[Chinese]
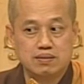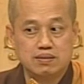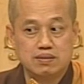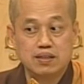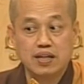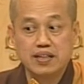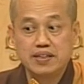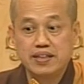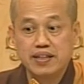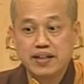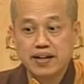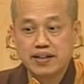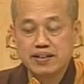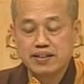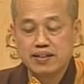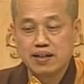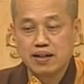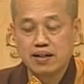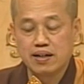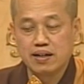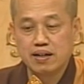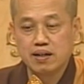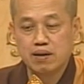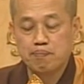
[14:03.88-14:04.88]
这一天
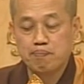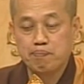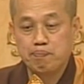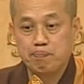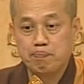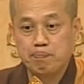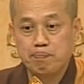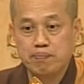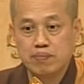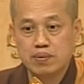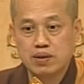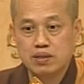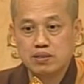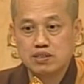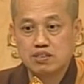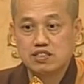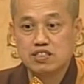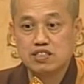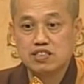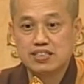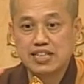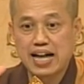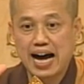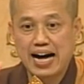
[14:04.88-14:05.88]
呢，
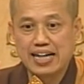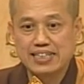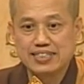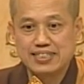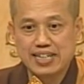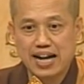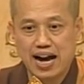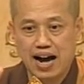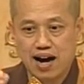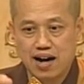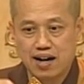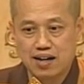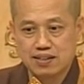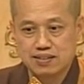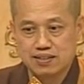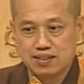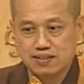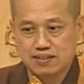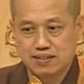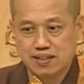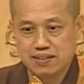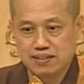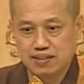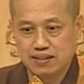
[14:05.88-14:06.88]
四大假和的
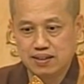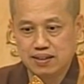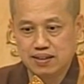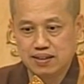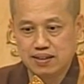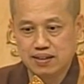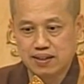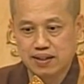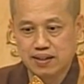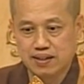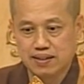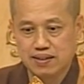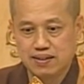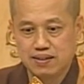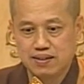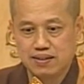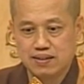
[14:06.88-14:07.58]
身体呢，